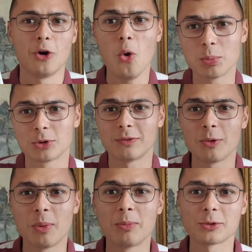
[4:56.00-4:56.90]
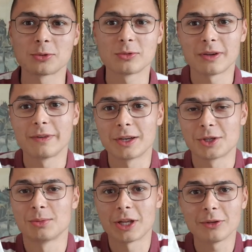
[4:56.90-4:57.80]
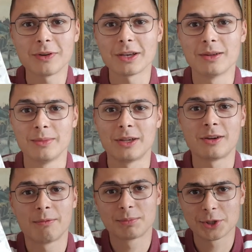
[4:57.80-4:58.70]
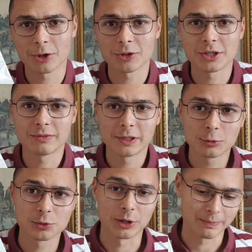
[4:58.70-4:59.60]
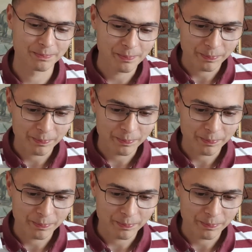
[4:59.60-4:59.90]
optował po prostu za większym szanowaniem ich w przyrodzie i w naturze.